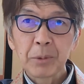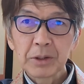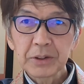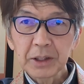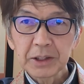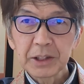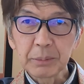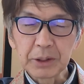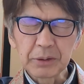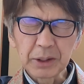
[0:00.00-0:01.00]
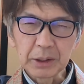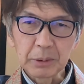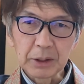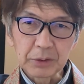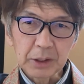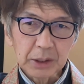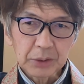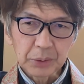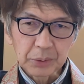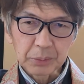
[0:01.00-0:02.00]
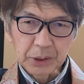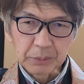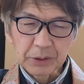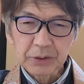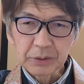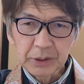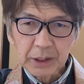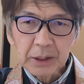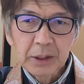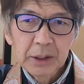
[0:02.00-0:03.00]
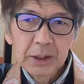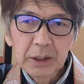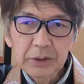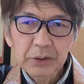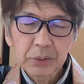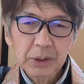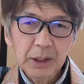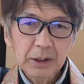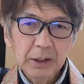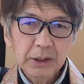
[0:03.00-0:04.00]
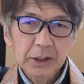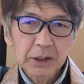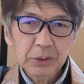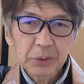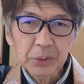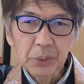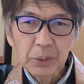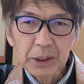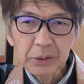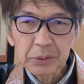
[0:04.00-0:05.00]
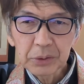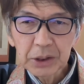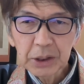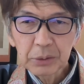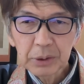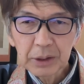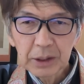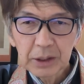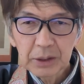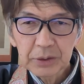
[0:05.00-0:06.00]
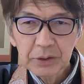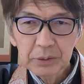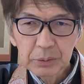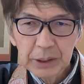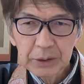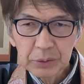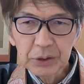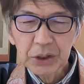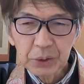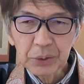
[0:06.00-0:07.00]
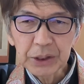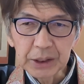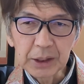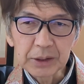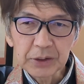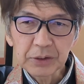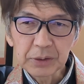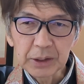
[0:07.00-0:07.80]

探せばいくらでもあるかと思いますんで。それを考えていくと他の国で売れる商品が作